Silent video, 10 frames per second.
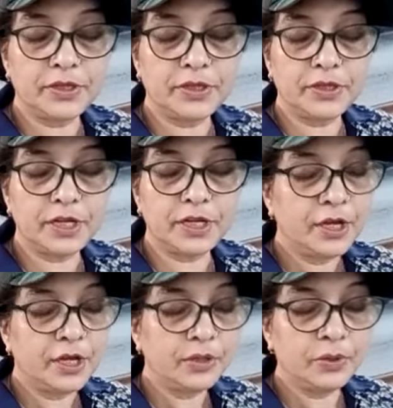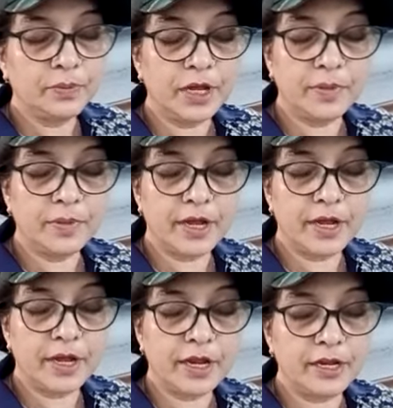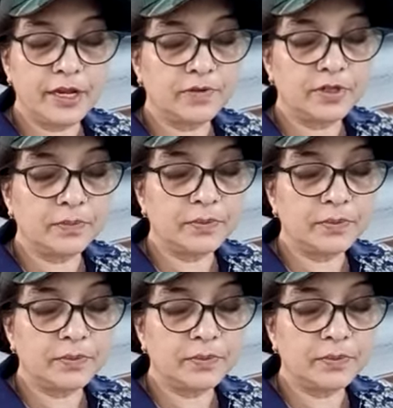तेरी हैं तुमने हमारे लिए खुदाबंद